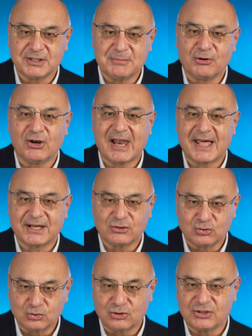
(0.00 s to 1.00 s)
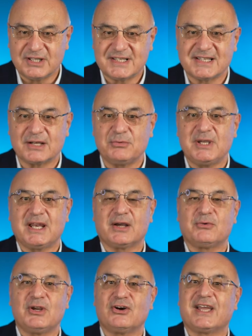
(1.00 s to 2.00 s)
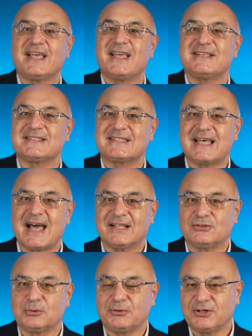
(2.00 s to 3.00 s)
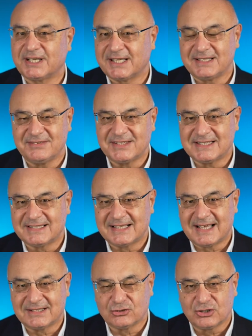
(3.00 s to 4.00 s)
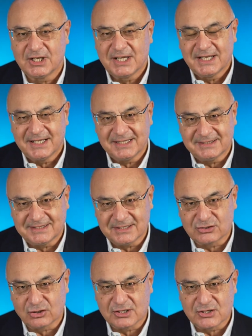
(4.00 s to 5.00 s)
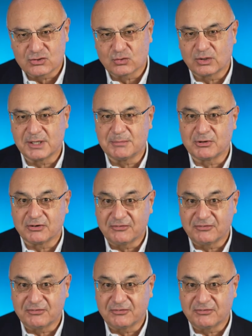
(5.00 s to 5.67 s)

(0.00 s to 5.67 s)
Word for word: di mollare tutto e di seguire quello che è stato poi, che è diventato il titolo del suo libro,